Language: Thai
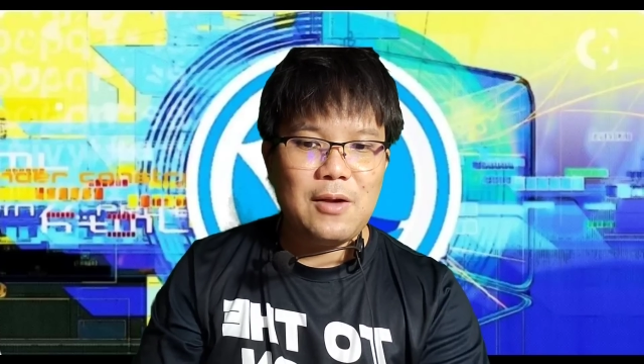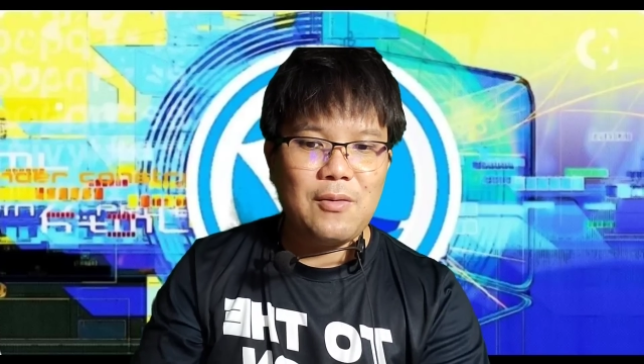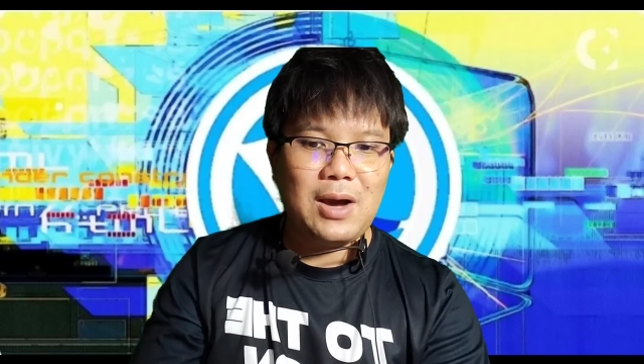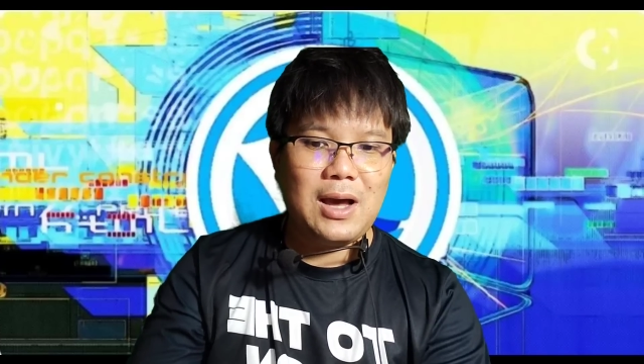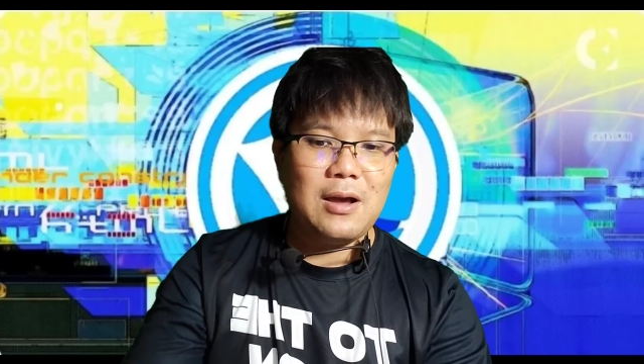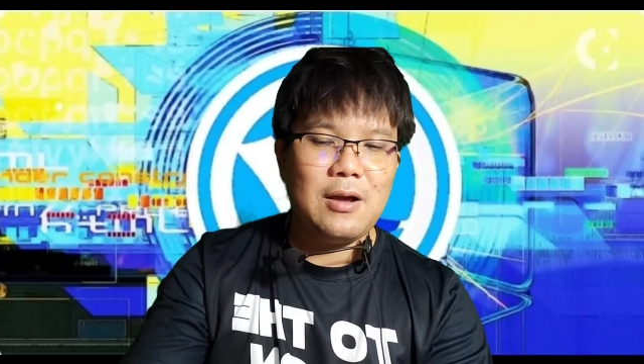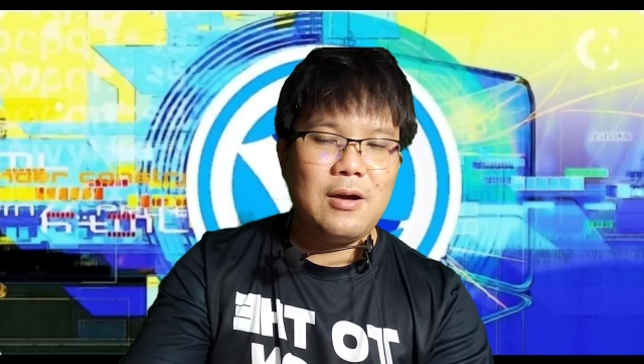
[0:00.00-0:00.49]

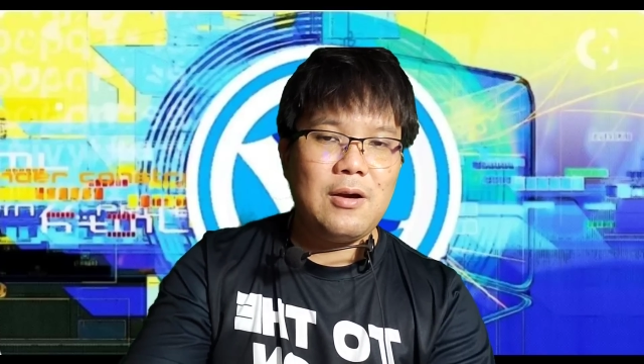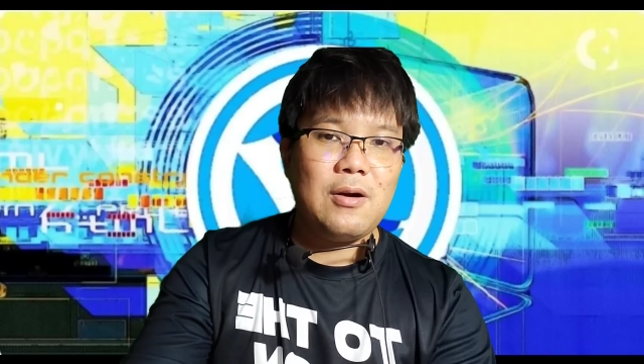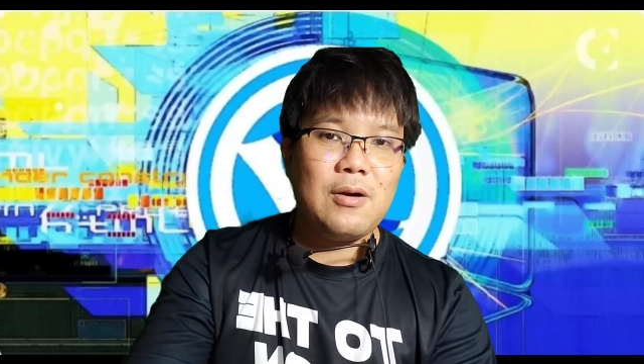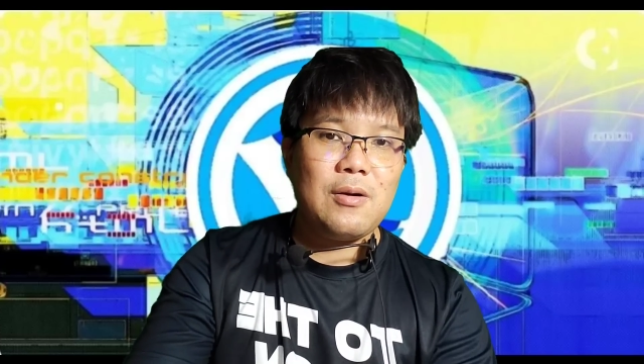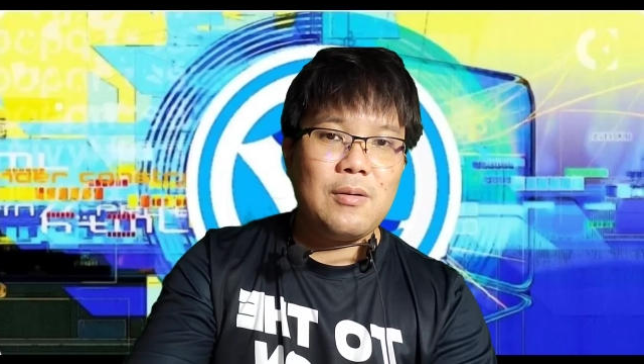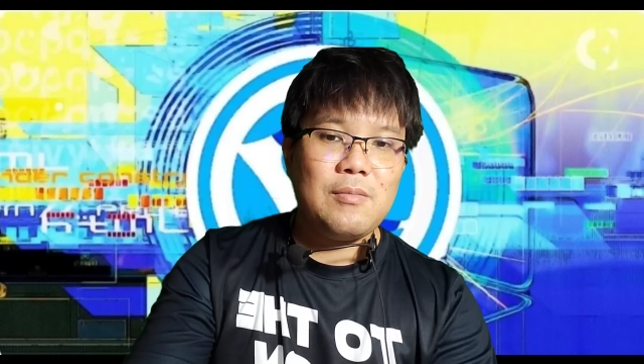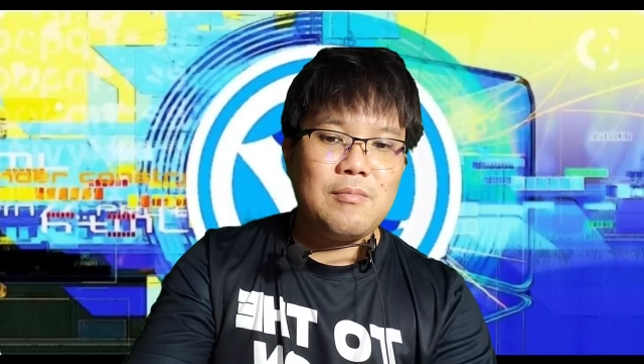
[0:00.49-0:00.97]
ว่า
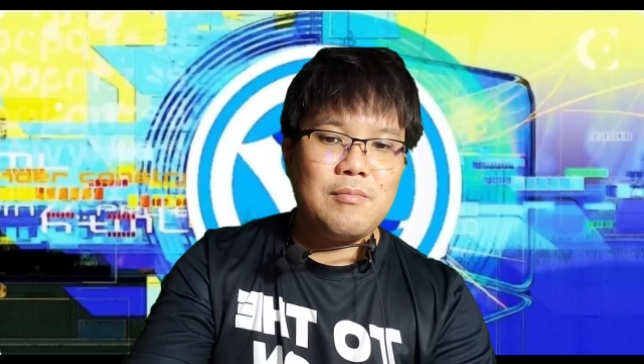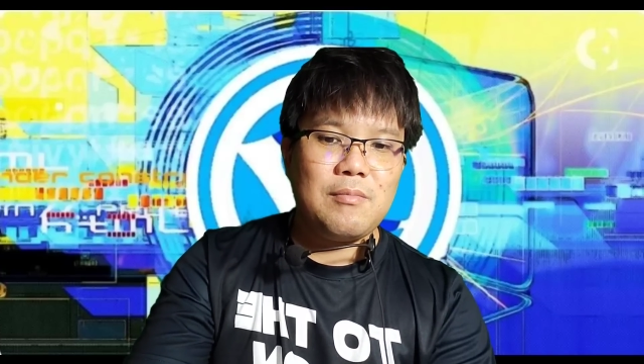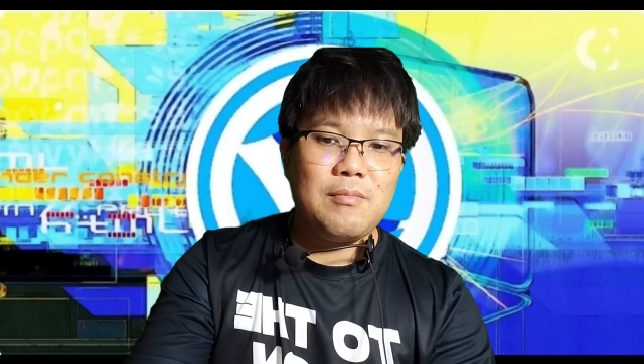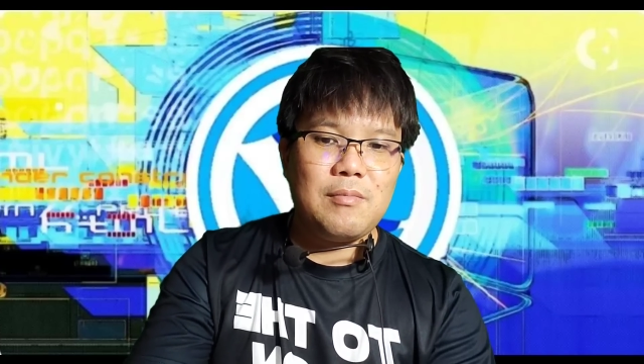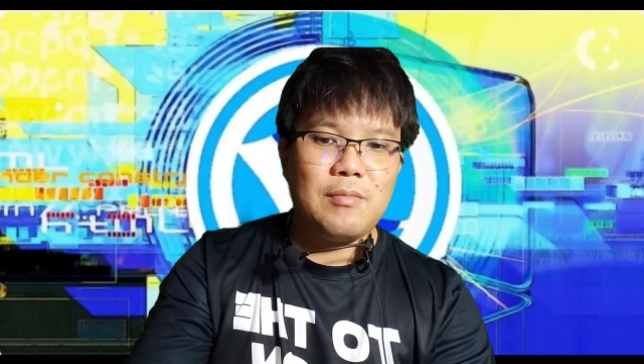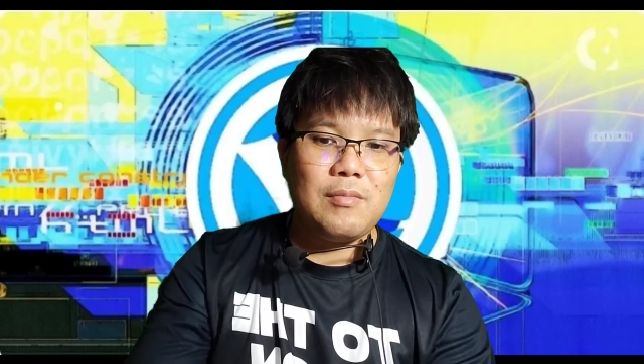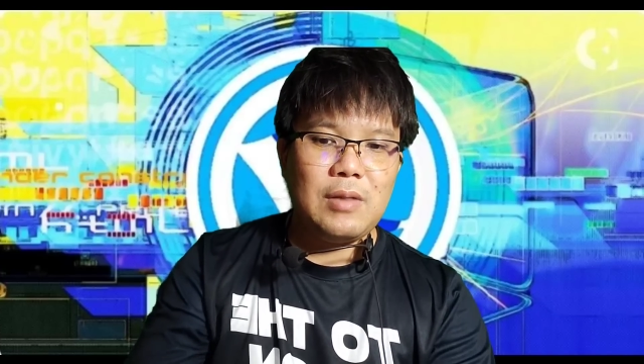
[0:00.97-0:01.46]

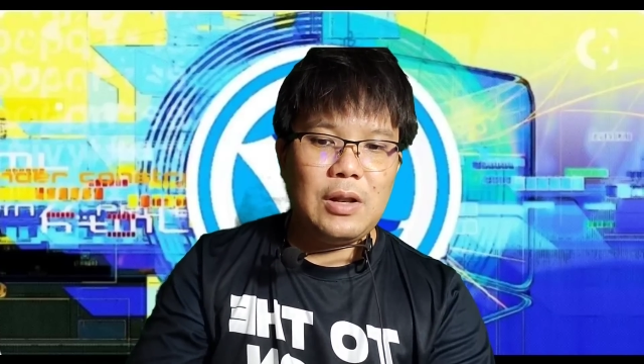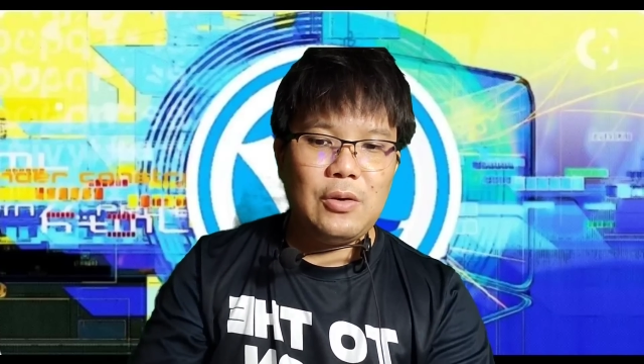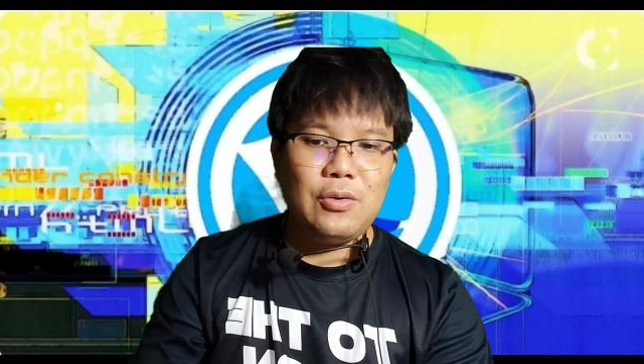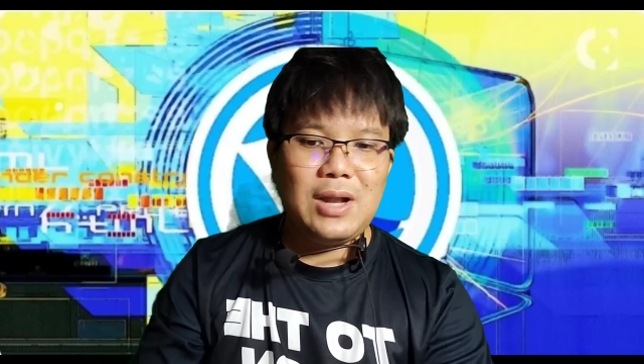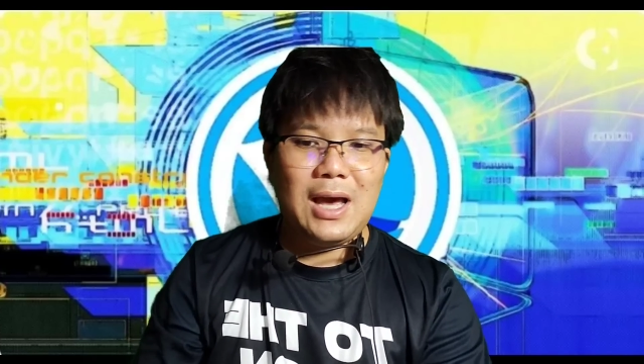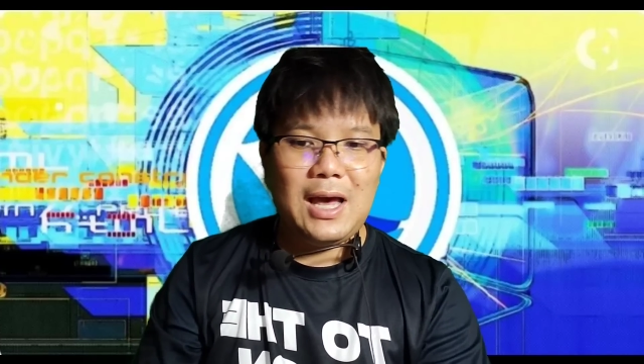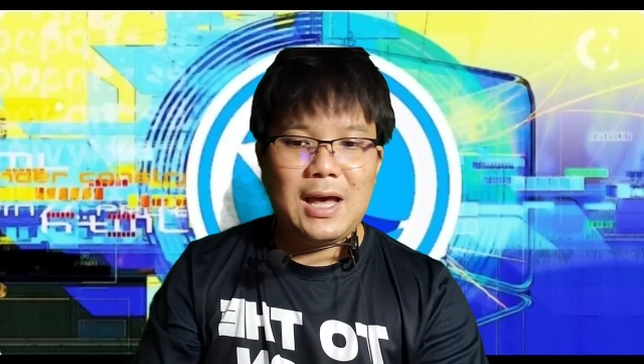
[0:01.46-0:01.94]

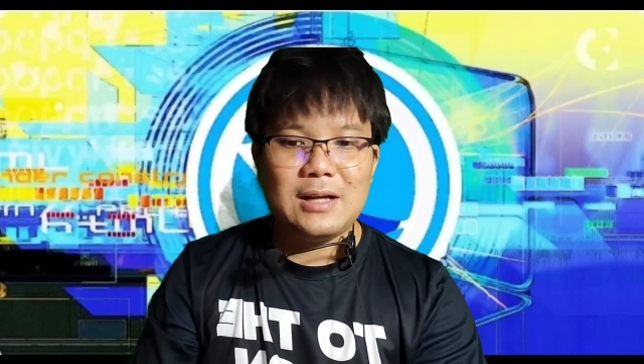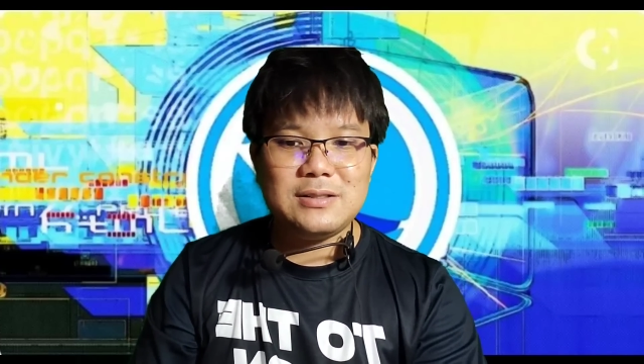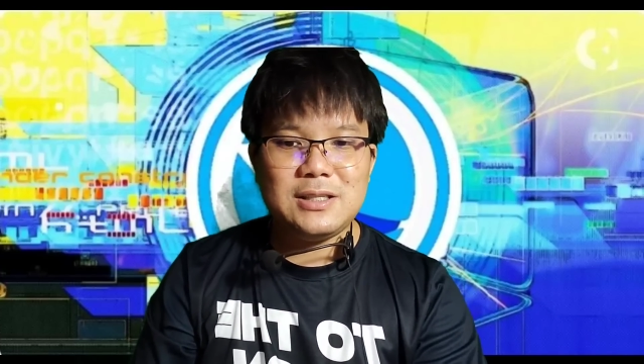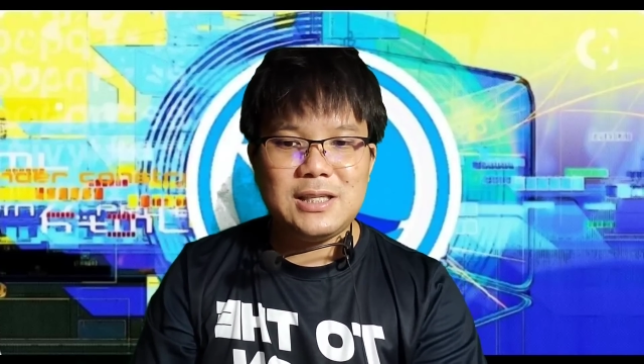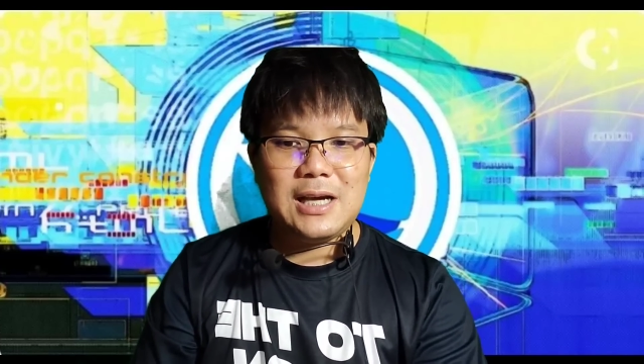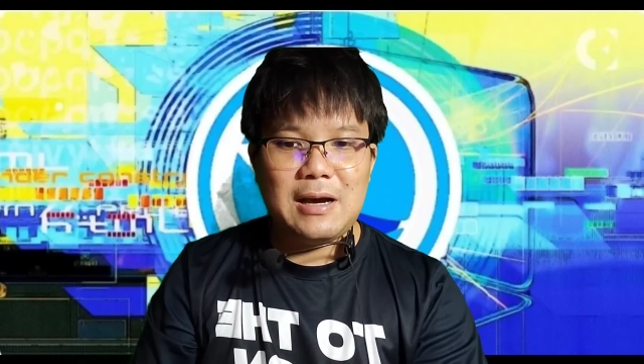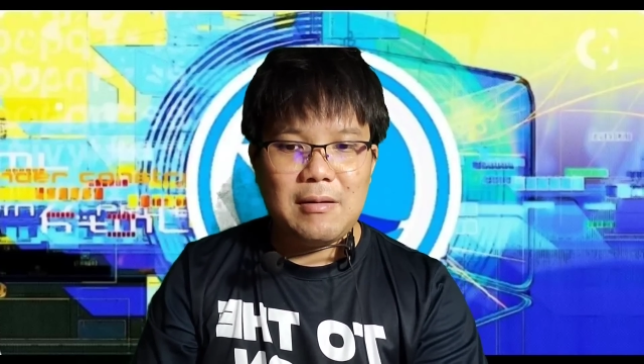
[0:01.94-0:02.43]
Luna
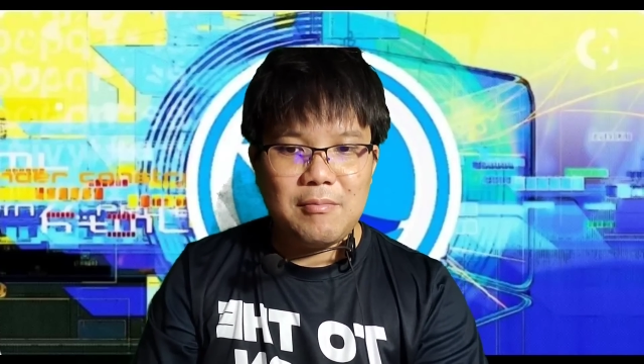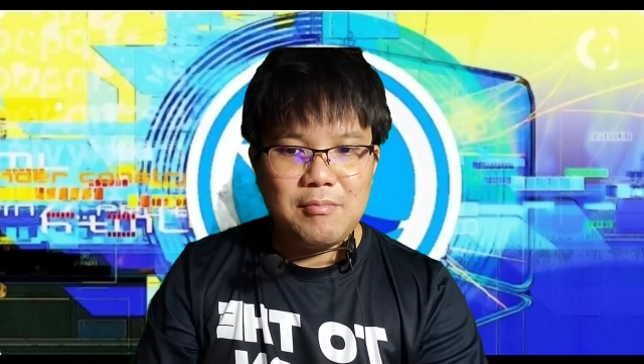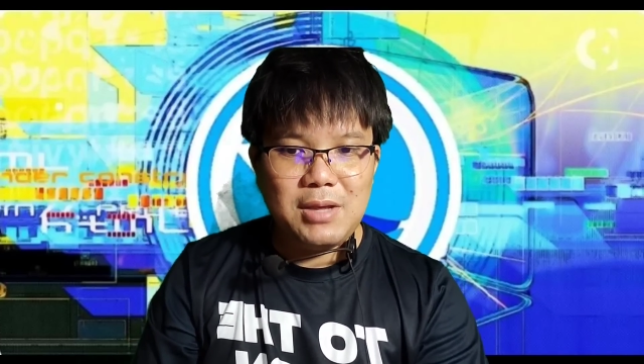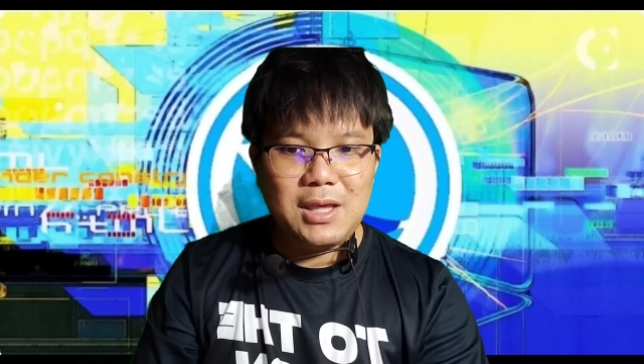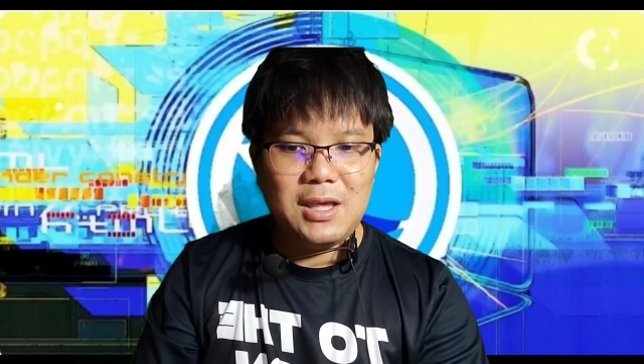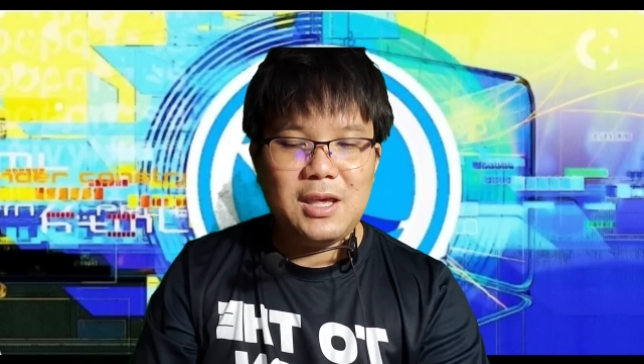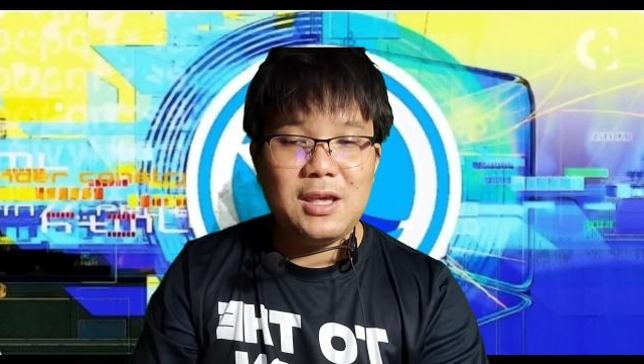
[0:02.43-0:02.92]
จะ
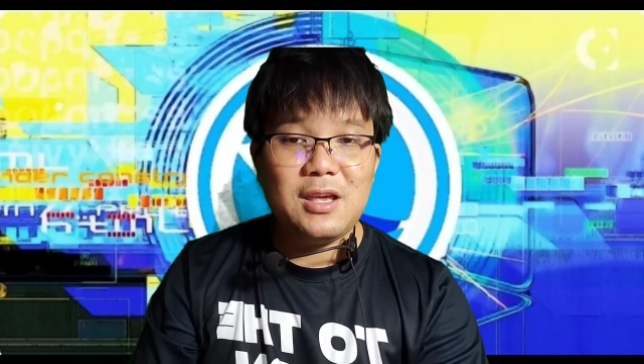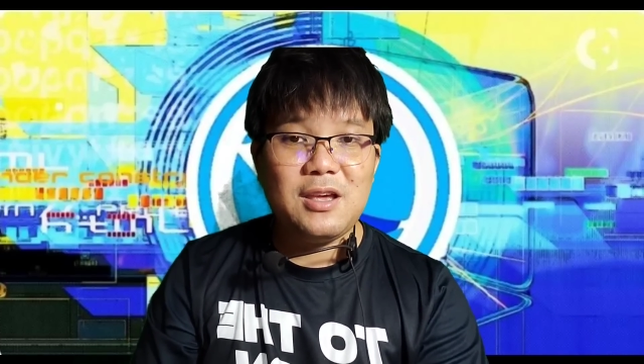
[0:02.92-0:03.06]
มี